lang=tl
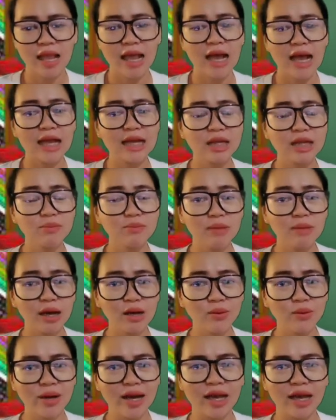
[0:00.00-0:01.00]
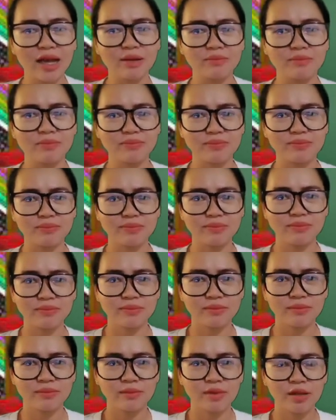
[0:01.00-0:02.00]
Halimbawa,
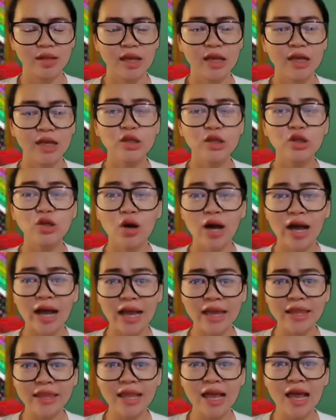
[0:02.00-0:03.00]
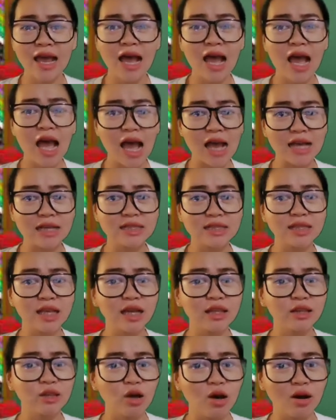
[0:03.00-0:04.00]
Johanna has a
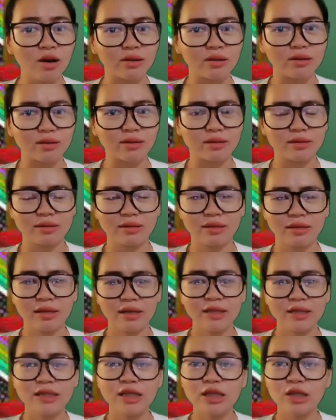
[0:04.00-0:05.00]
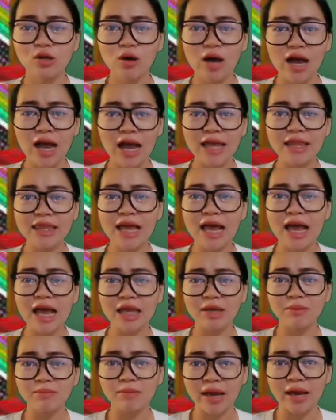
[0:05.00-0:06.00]
dog. Si Johanna ay
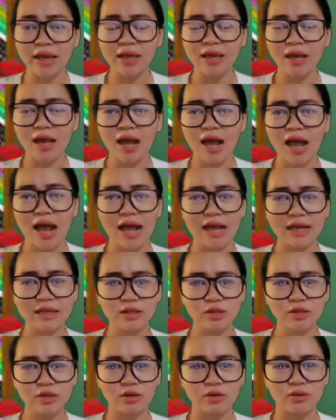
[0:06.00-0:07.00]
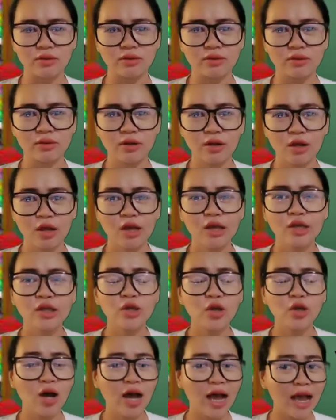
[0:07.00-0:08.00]
may aso.
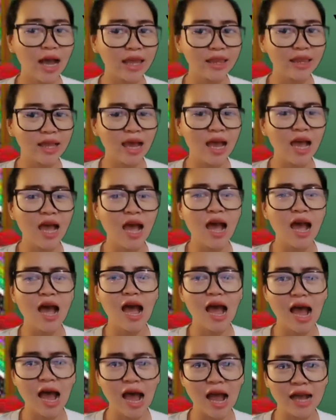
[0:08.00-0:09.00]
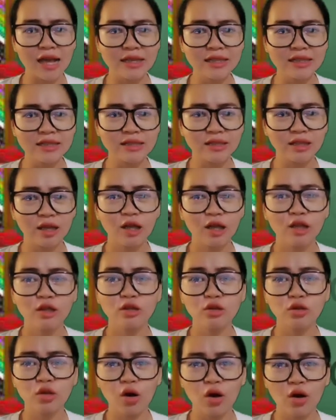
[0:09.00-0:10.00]
Johanna has
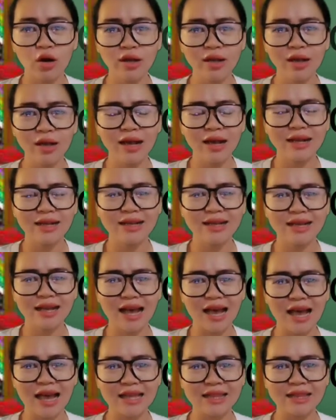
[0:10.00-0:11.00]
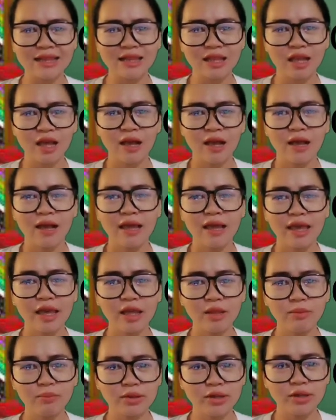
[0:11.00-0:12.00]
dog, cat, and
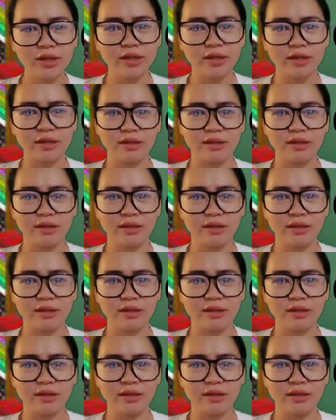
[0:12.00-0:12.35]
bird.